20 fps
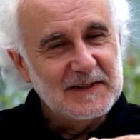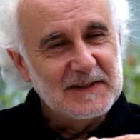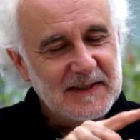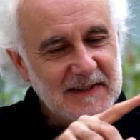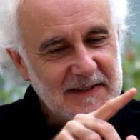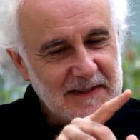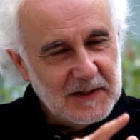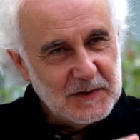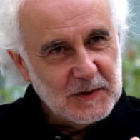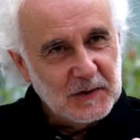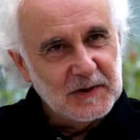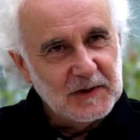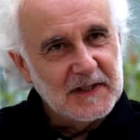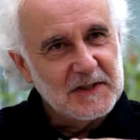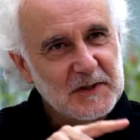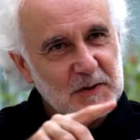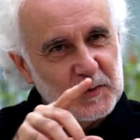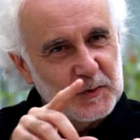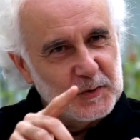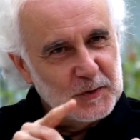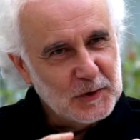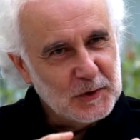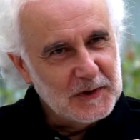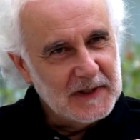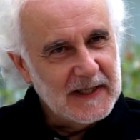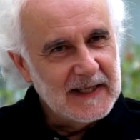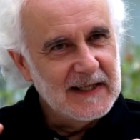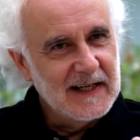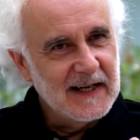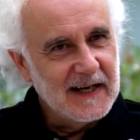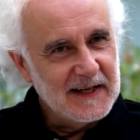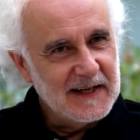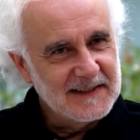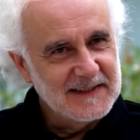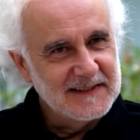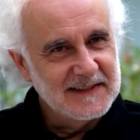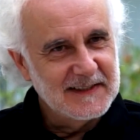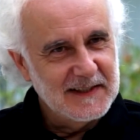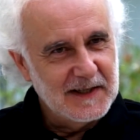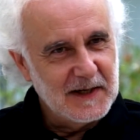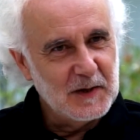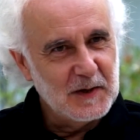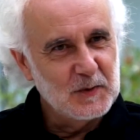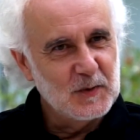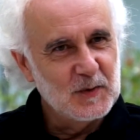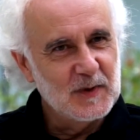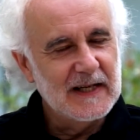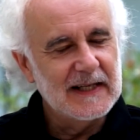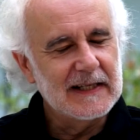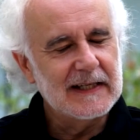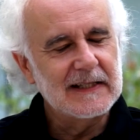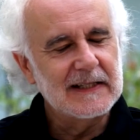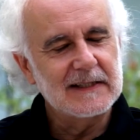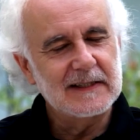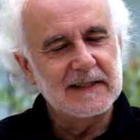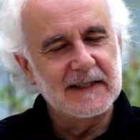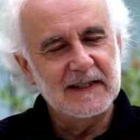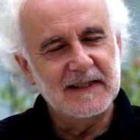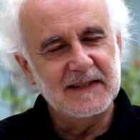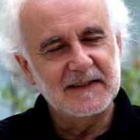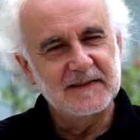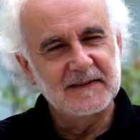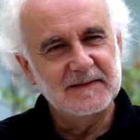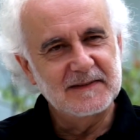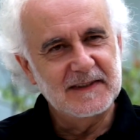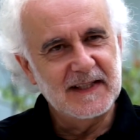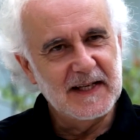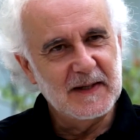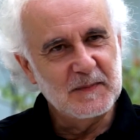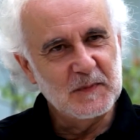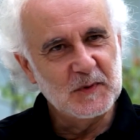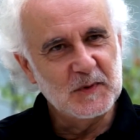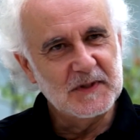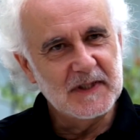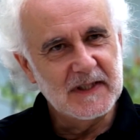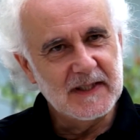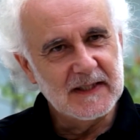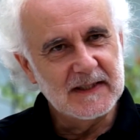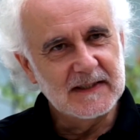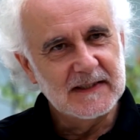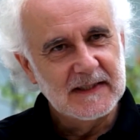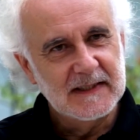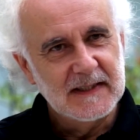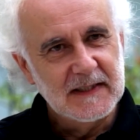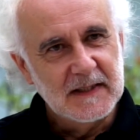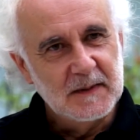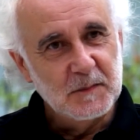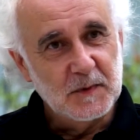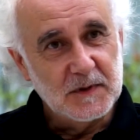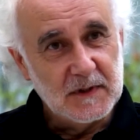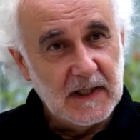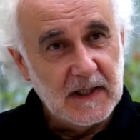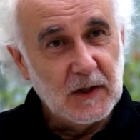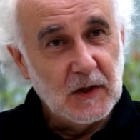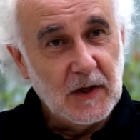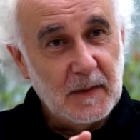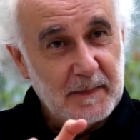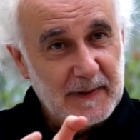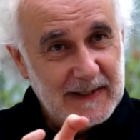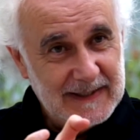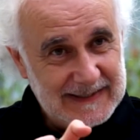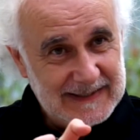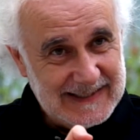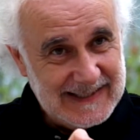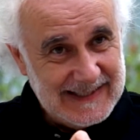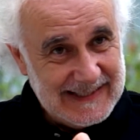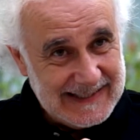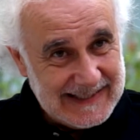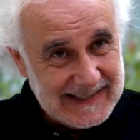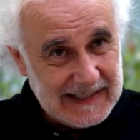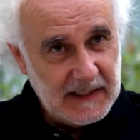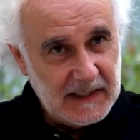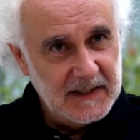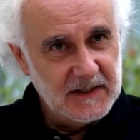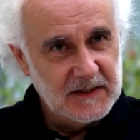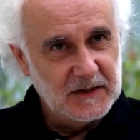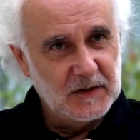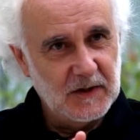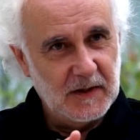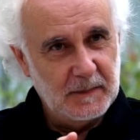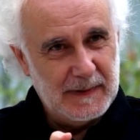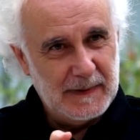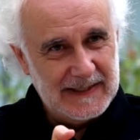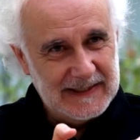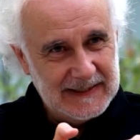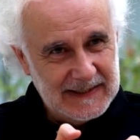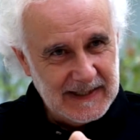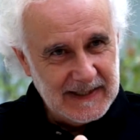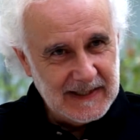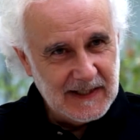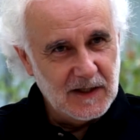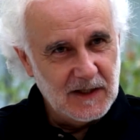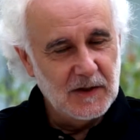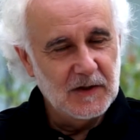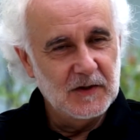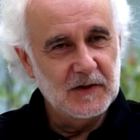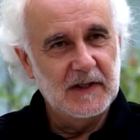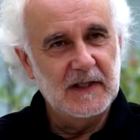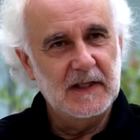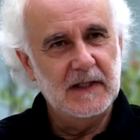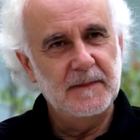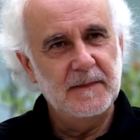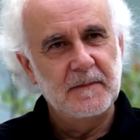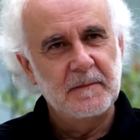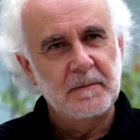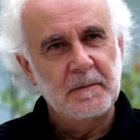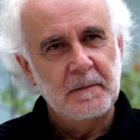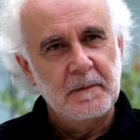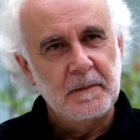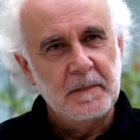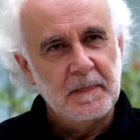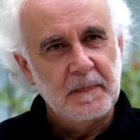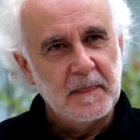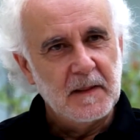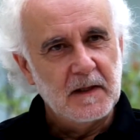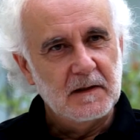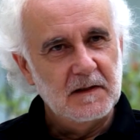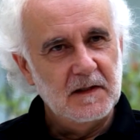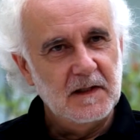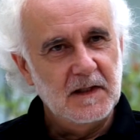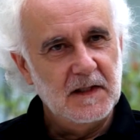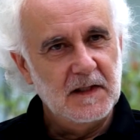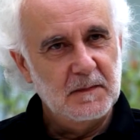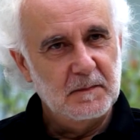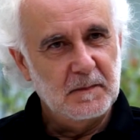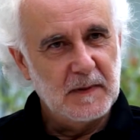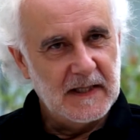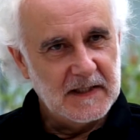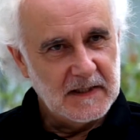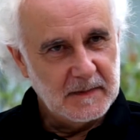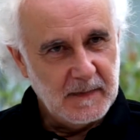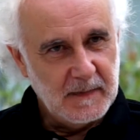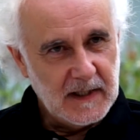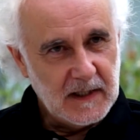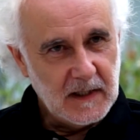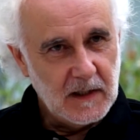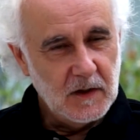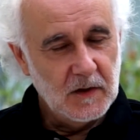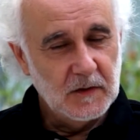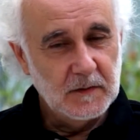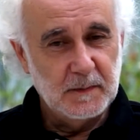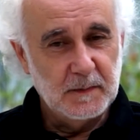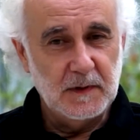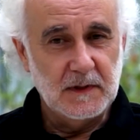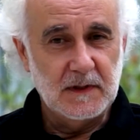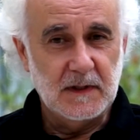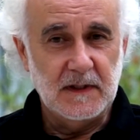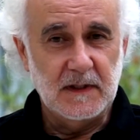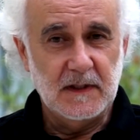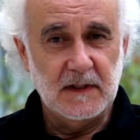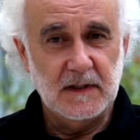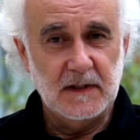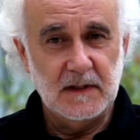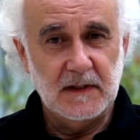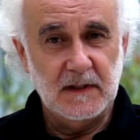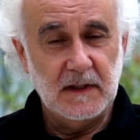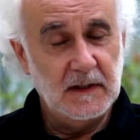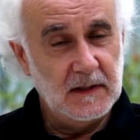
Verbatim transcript: esas ondas sinusoidales regulares de, la música, pues claro, aprender esto, aprenderlo y, plasmarlo pues es